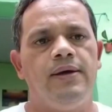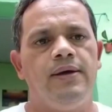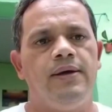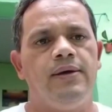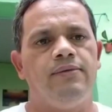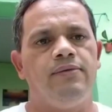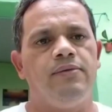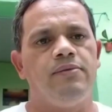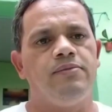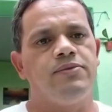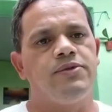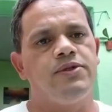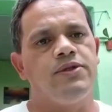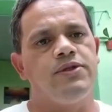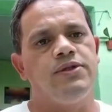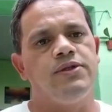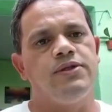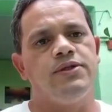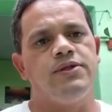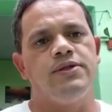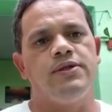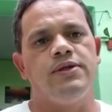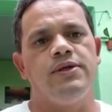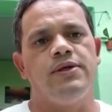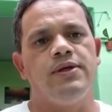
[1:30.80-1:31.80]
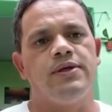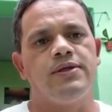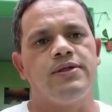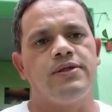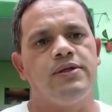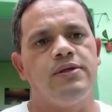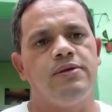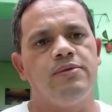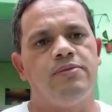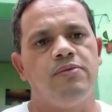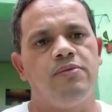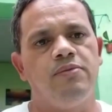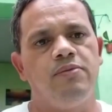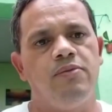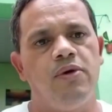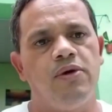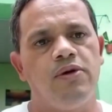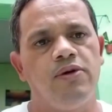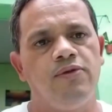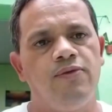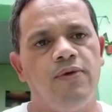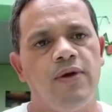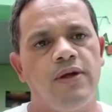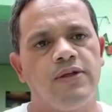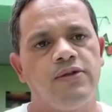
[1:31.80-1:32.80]
vamos te dizer assim, modo
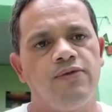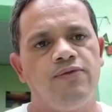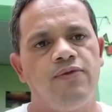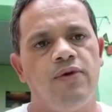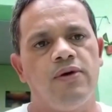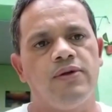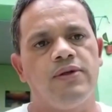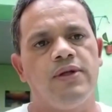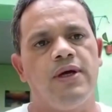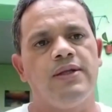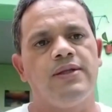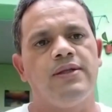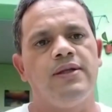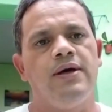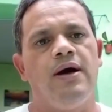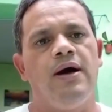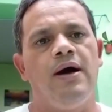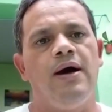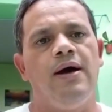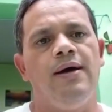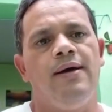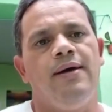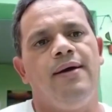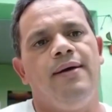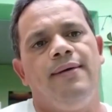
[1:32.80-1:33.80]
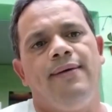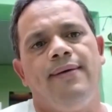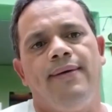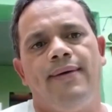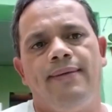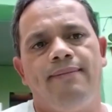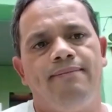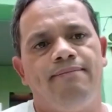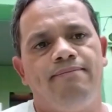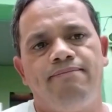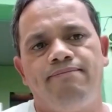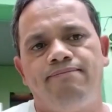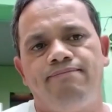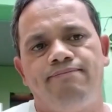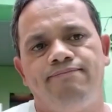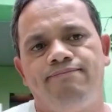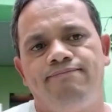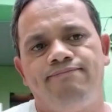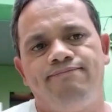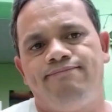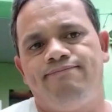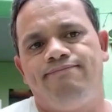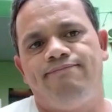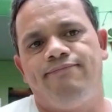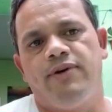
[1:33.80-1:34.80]
de falar, só falta dar é,
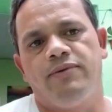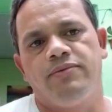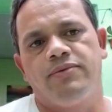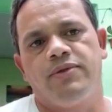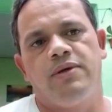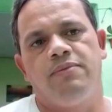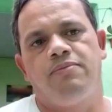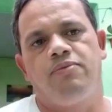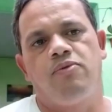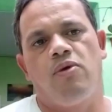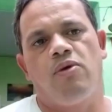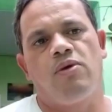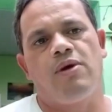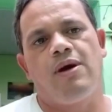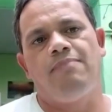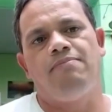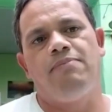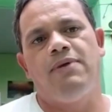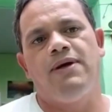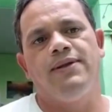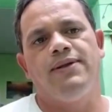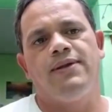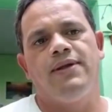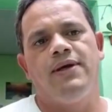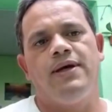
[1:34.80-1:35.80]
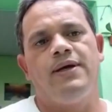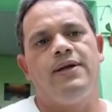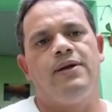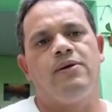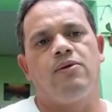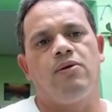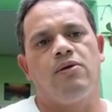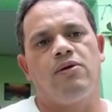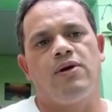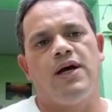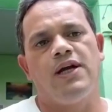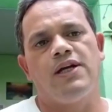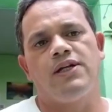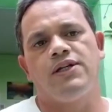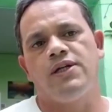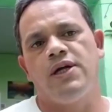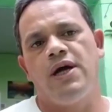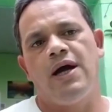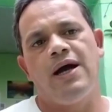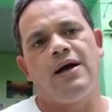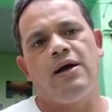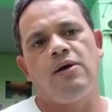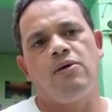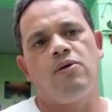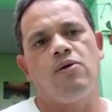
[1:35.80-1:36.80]
vamos dizer, colocar banana, colocar
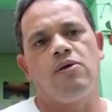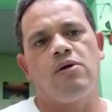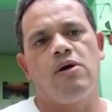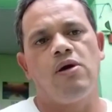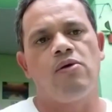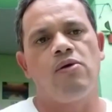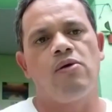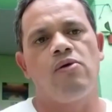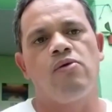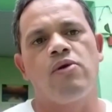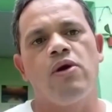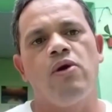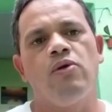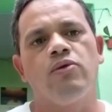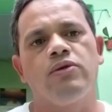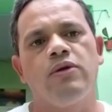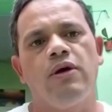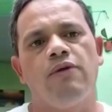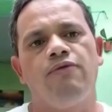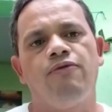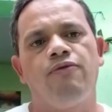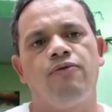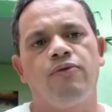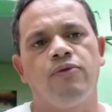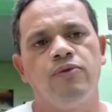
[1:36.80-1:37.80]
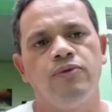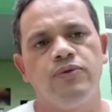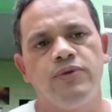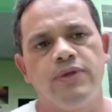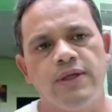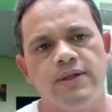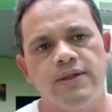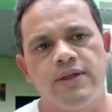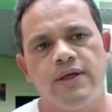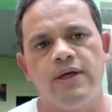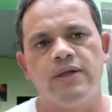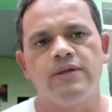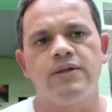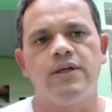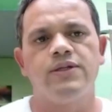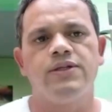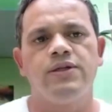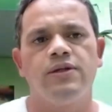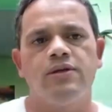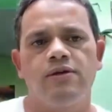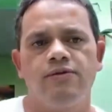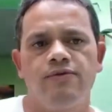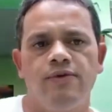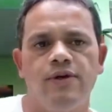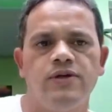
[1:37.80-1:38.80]
jaca, colocar qualquer outra fruta dentro
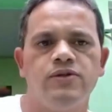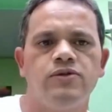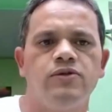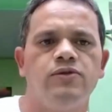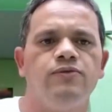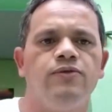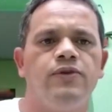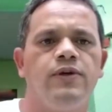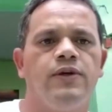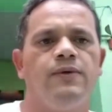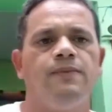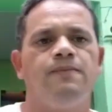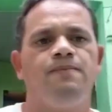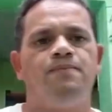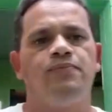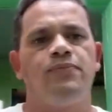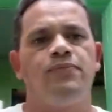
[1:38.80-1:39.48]
achando que vai resolver.